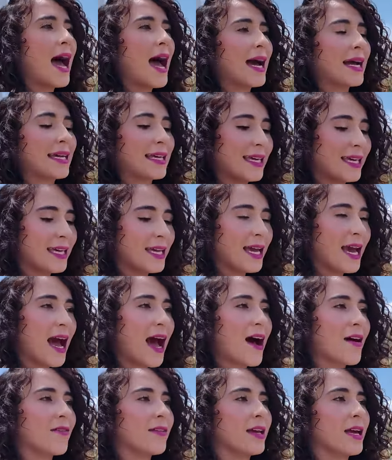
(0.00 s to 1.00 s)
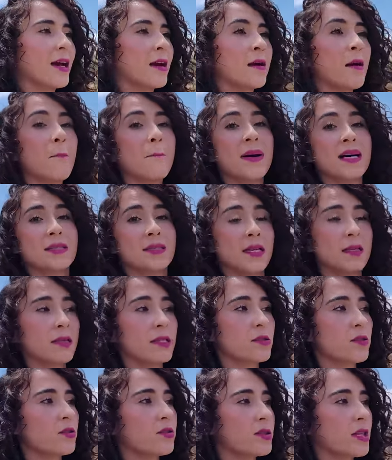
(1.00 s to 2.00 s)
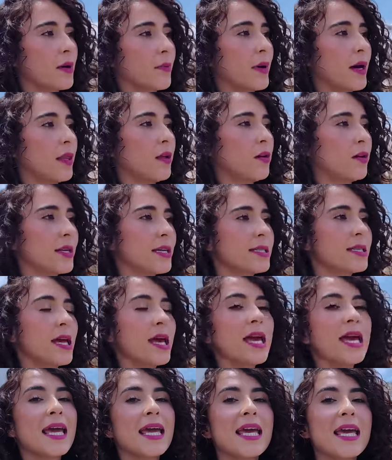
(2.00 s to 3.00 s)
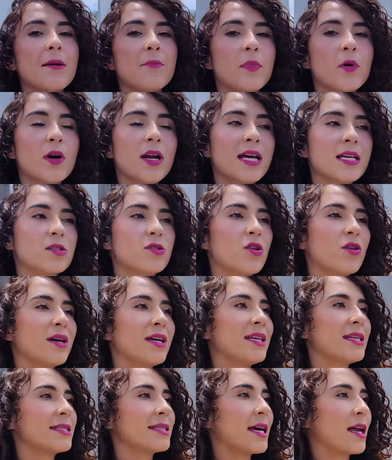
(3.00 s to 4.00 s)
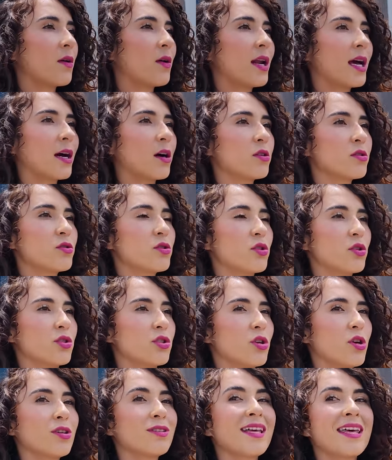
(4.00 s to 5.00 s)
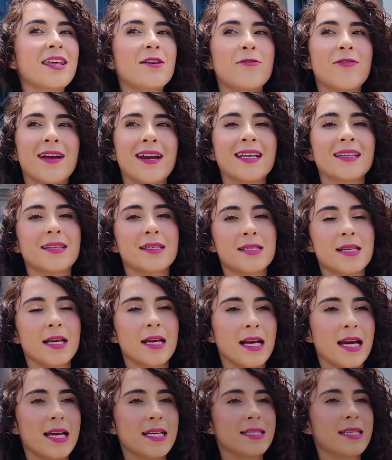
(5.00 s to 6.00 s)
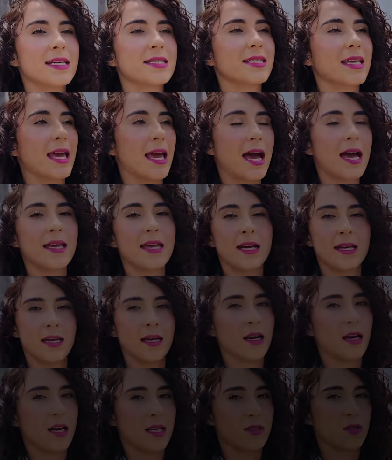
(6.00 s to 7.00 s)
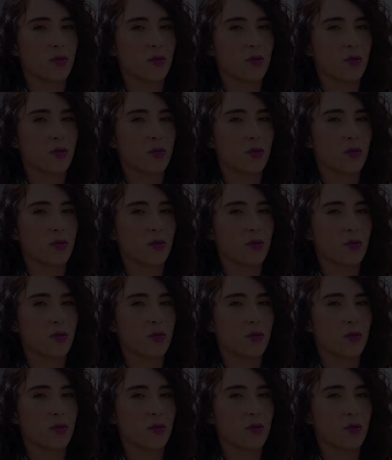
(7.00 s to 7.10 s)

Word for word: Aquí habían bastantes conservadores y por eso iniciaron la construcción de diferentes iglesias que hay aquí en la